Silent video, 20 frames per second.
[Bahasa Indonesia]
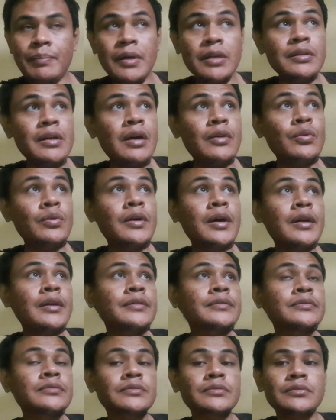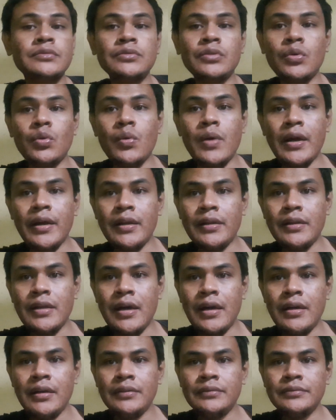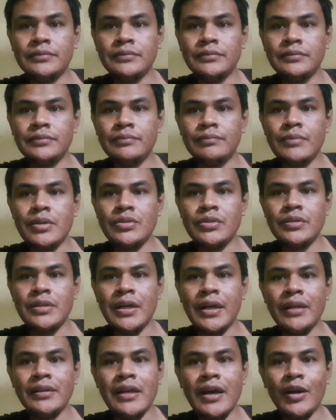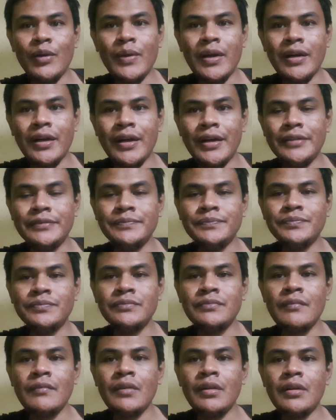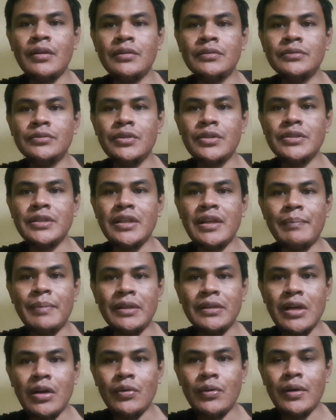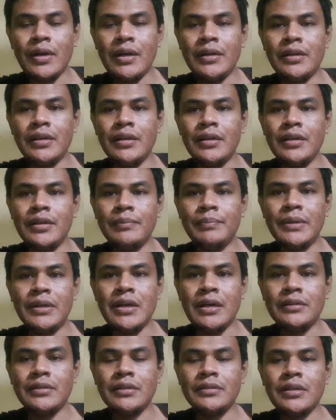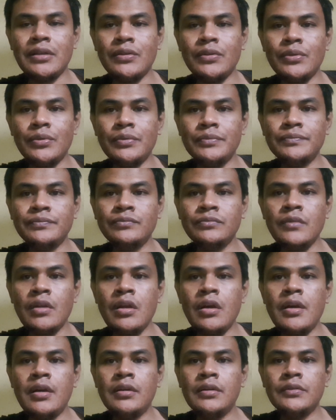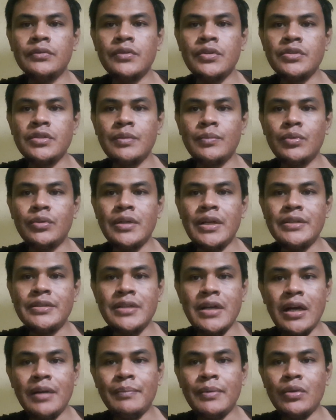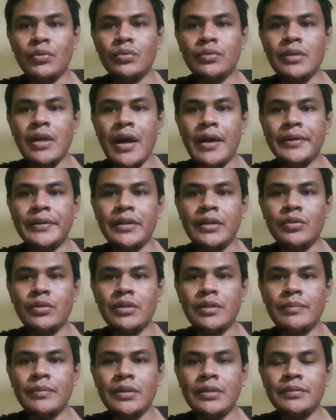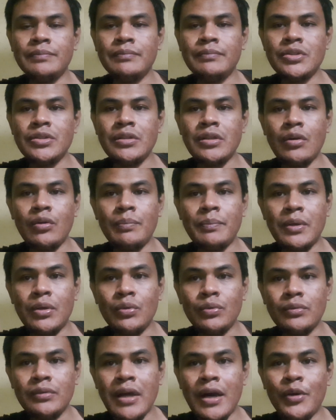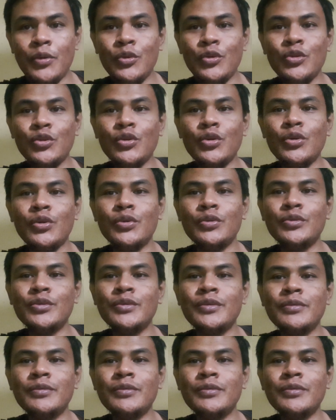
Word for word: mempertaruhkan uang kita maksudnya kita keluarkan terus kita pertaruhkan di bidang tertentu terus kemudian jangan berhutang itu teman maksud aku berhutang untuk